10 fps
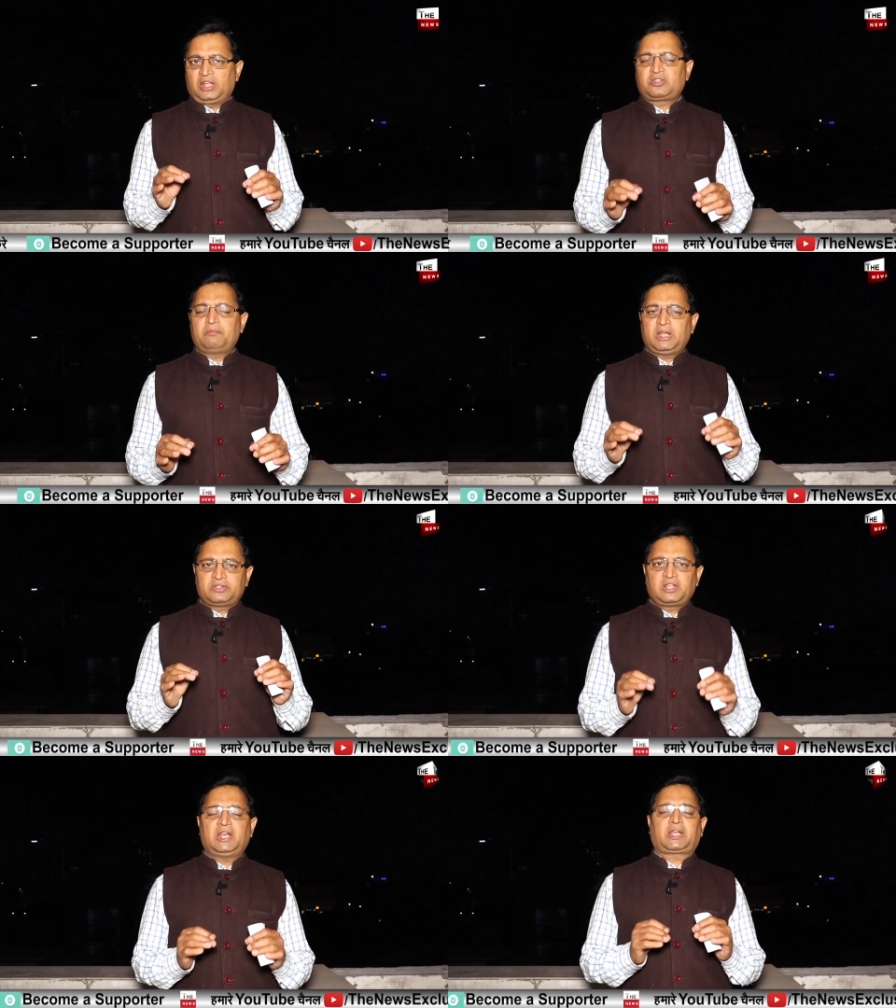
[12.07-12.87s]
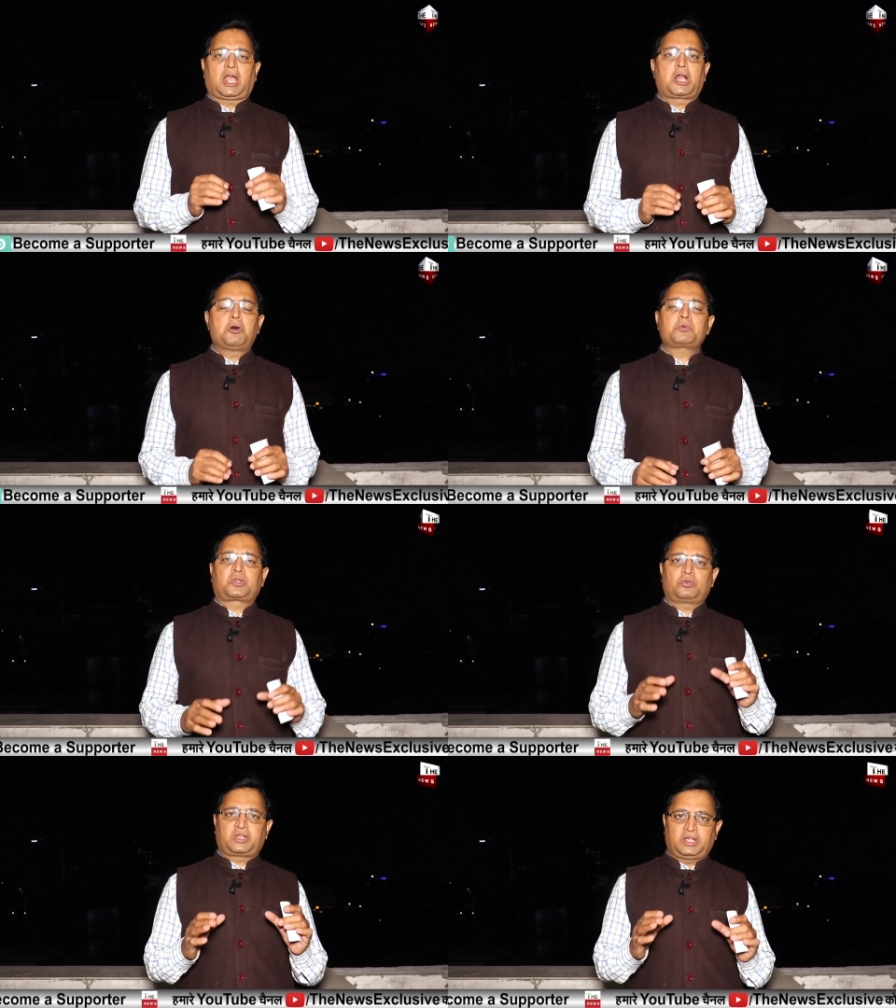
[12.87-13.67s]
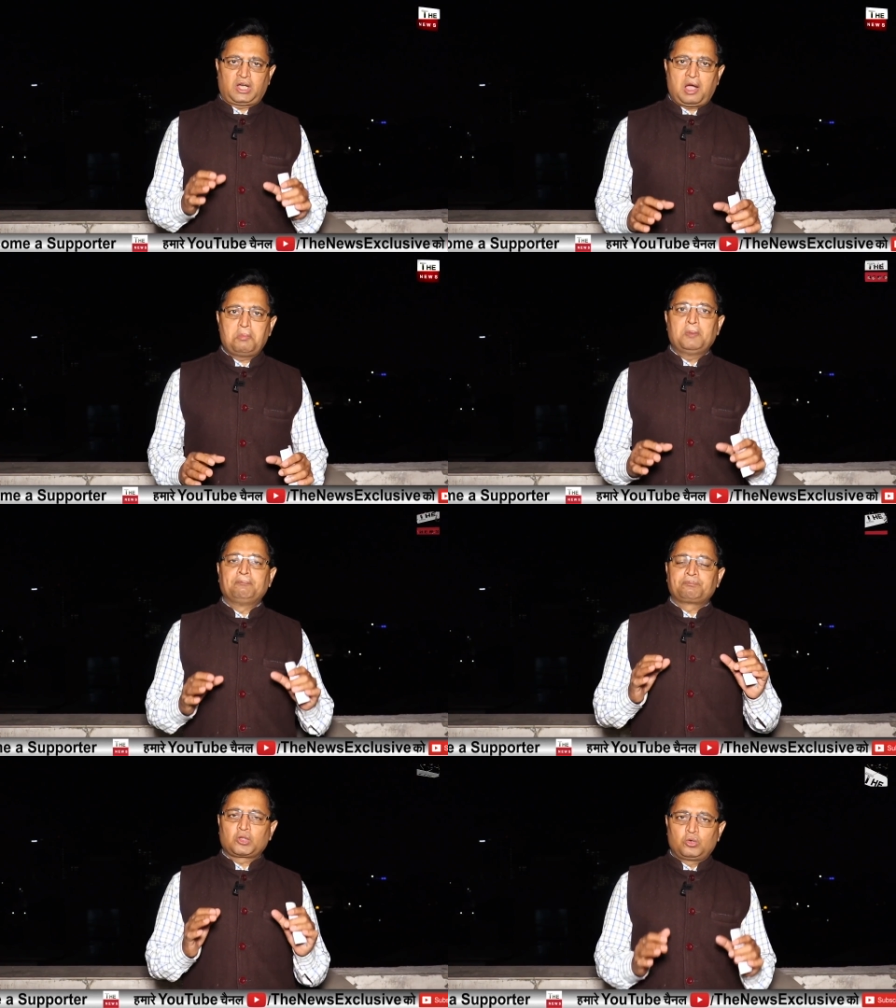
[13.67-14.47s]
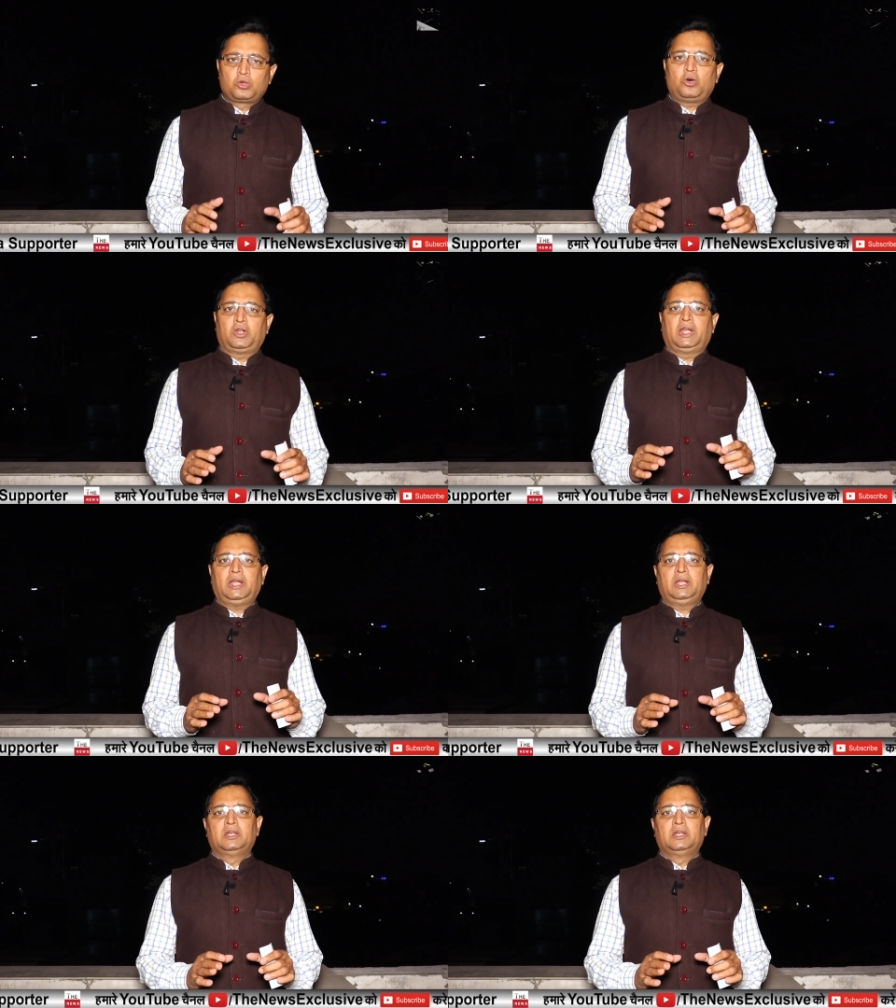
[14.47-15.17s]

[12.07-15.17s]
ऐसा मैं इसलिए कह रहा हूं क्योंकि अब उन्होंने